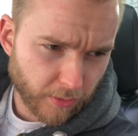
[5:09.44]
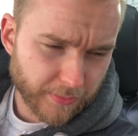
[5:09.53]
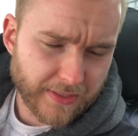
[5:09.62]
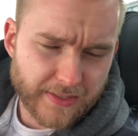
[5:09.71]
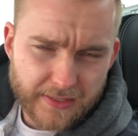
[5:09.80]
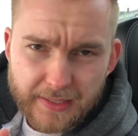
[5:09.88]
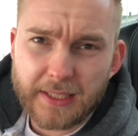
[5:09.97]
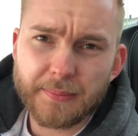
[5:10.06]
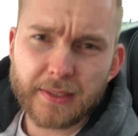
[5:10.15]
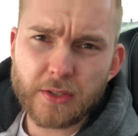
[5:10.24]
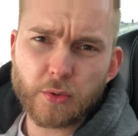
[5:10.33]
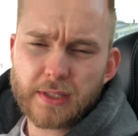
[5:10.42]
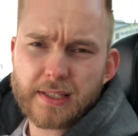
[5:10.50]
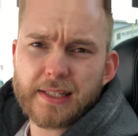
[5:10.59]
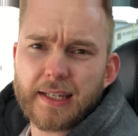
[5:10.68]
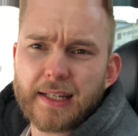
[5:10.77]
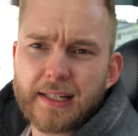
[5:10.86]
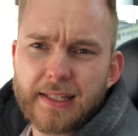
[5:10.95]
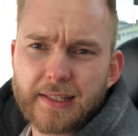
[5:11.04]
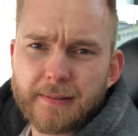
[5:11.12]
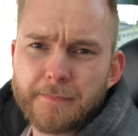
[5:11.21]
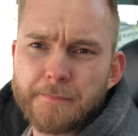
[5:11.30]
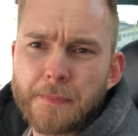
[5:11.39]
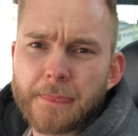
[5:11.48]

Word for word: glaube ich jetzt nicht mehr zusätzlich erklären.